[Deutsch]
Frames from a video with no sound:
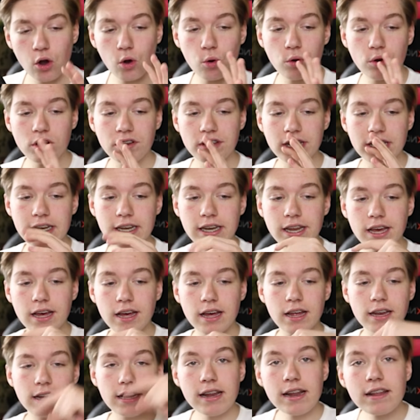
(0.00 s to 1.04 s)
Und in
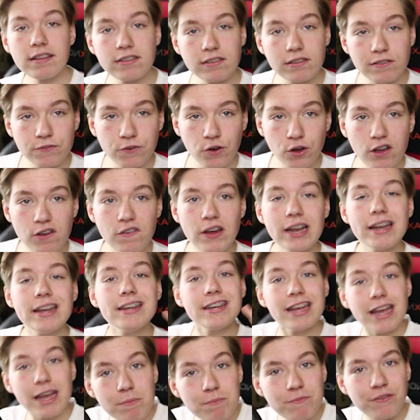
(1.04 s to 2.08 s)
der nächsten Folge werde
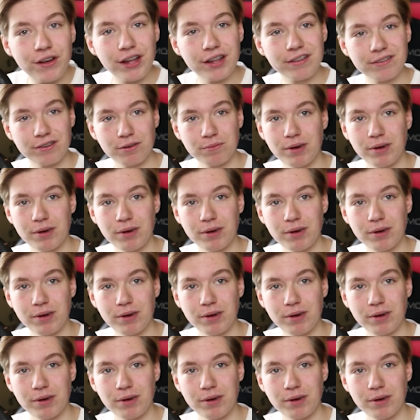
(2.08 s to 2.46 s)
ich ebenfalls